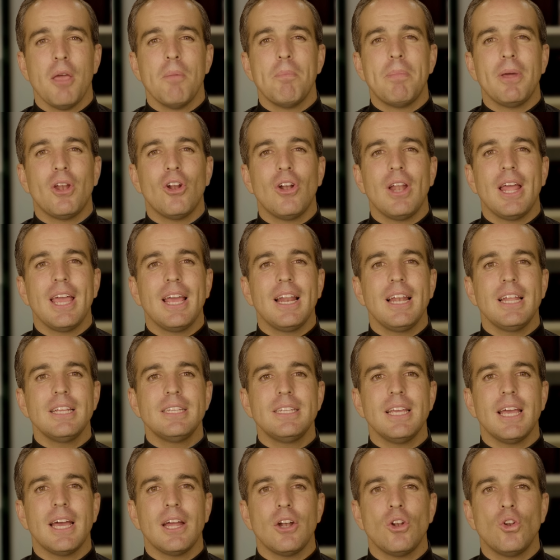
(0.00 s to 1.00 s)
Pero la
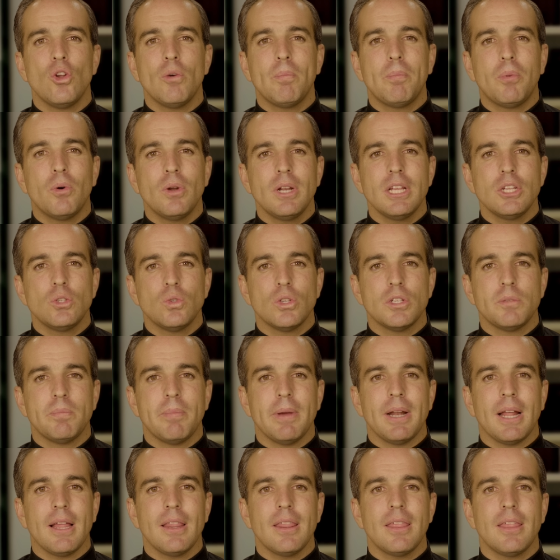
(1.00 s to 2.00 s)
Iglesia no pone su
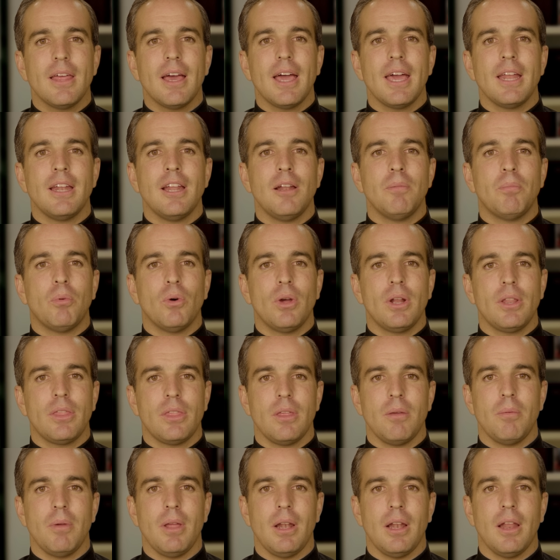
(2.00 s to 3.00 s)
esperanza en el poder
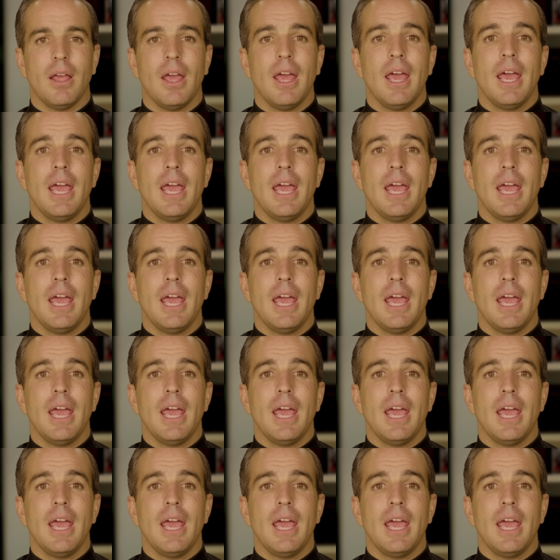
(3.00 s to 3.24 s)
civil